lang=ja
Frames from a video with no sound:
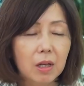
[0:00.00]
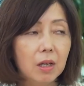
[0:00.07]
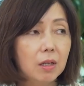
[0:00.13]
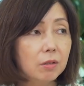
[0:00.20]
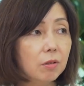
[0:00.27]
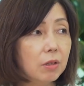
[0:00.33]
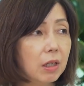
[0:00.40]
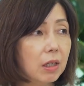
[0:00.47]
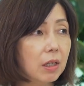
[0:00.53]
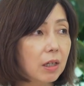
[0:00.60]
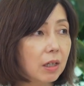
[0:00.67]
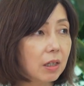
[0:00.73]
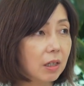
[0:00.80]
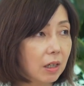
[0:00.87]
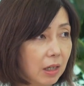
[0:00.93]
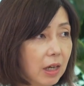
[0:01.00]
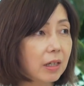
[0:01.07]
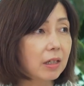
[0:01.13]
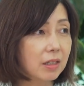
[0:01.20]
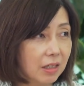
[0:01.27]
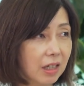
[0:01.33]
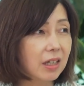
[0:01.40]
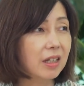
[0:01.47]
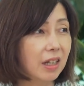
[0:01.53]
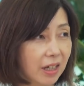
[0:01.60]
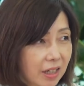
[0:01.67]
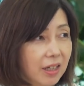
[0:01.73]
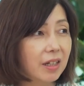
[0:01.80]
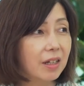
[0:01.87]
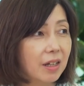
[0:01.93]
それだけでなかなか解決できな
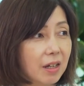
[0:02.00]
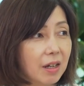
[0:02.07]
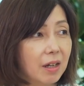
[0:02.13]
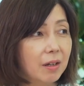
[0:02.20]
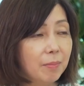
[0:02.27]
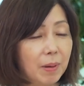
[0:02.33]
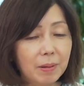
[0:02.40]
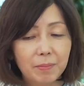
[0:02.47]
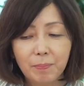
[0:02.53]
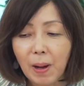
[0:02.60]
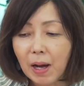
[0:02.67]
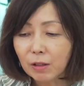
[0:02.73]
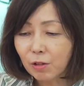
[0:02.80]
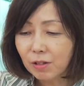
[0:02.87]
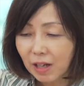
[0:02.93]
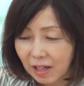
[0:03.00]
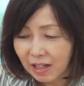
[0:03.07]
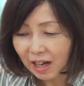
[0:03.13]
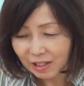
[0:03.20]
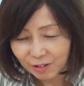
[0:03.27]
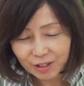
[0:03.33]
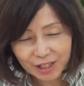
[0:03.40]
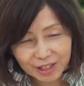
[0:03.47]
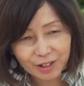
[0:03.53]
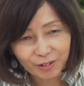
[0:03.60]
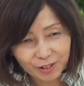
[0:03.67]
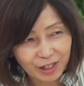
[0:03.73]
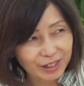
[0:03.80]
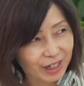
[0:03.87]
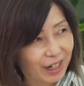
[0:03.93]
い、うぱりパートナー側の企業
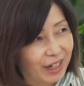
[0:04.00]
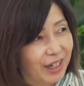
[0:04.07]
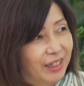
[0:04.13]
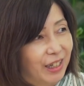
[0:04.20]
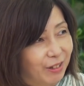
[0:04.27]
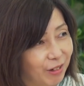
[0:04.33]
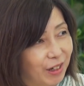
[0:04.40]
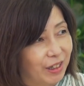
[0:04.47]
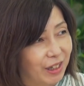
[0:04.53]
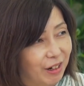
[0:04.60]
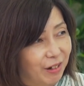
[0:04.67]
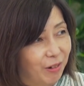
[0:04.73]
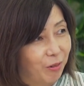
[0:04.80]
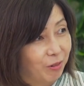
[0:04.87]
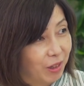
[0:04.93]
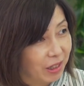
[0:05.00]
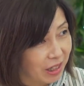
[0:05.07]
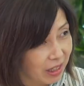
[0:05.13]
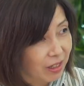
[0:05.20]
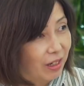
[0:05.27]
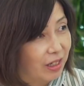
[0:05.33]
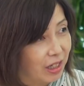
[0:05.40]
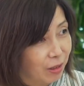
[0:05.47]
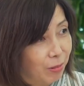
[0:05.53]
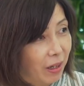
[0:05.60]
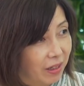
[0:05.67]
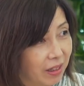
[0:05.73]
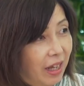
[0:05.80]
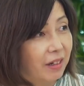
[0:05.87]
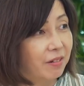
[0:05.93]
の働き方とかっていうのが本当実は一
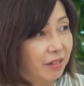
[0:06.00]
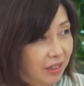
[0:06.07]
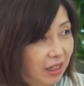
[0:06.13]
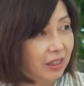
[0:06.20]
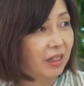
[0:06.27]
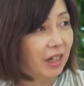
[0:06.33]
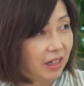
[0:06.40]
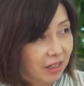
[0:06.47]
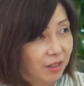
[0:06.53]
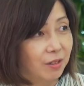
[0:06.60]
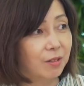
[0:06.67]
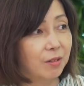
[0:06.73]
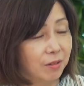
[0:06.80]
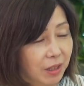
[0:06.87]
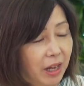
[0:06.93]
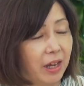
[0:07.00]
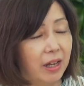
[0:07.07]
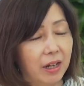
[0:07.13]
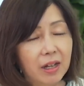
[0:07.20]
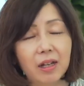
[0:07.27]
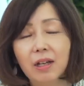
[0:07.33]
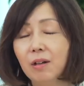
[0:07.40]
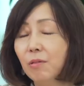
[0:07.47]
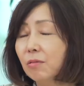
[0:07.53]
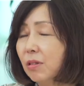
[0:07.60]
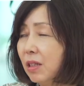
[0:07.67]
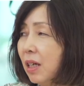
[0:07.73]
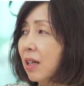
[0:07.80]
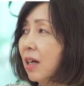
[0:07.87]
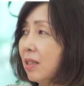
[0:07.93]
番ネックになってたりするので、本
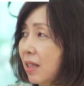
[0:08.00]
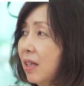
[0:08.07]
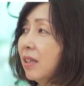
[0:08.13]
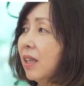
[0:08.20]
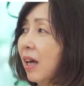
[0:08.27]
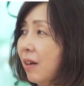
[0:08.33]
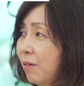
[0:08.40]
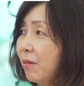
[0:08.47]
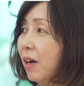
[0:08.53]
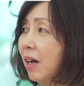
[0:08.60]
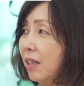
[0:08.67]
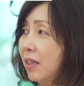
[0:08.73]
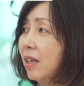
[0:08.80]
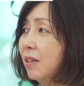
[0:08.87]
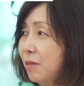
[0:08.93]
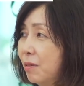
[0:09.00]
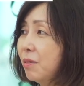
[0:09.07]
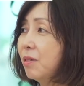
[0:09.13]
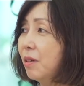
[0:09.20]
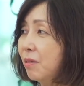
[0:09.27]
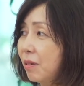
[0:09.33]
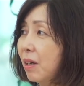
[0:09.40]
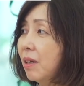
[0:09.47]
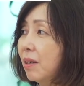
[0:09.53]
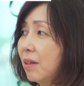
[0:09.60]
当社会全体を変えていくっていうのが